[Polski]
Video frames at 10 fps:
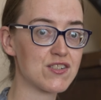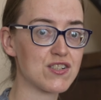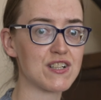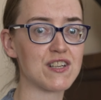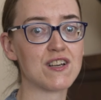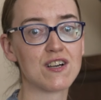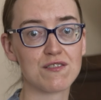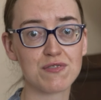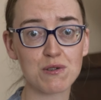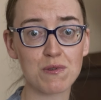Czyli
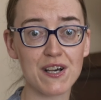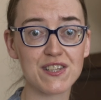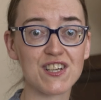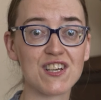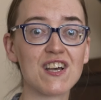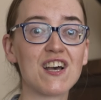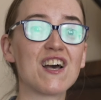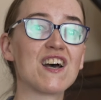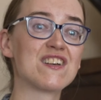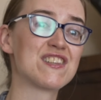wykłady,
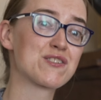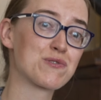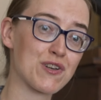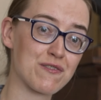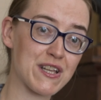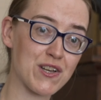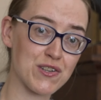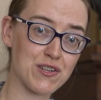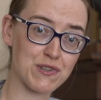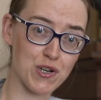dyskutowano
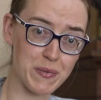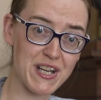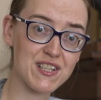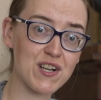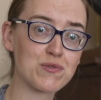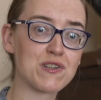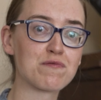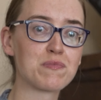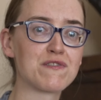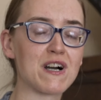o nowych obiektach, które
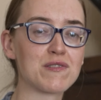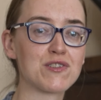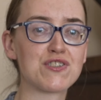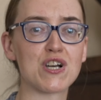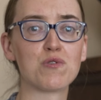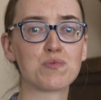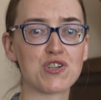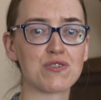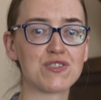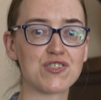wpływały do działu
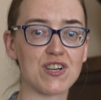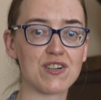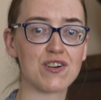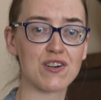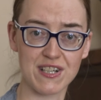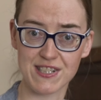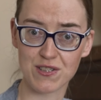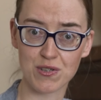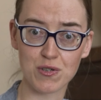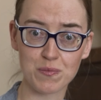przyrodniczego oraz
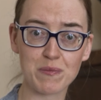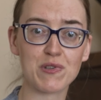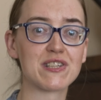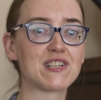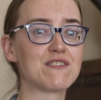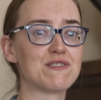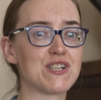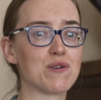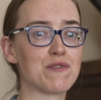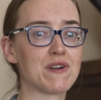do biblioteki
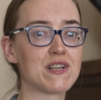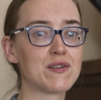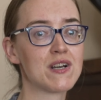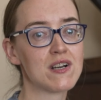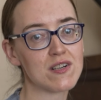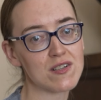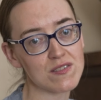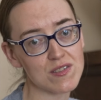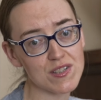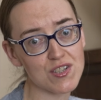wydziałowej,
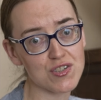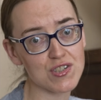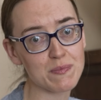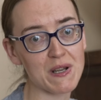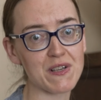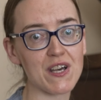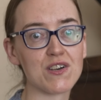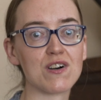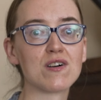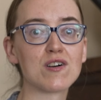no i też
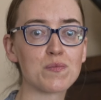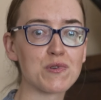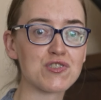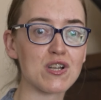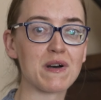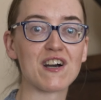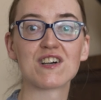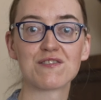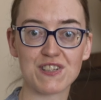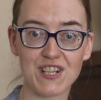rozprawiano o potrzebach
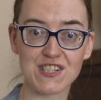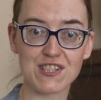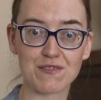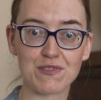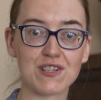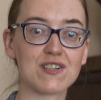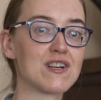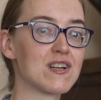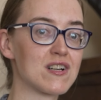finansowych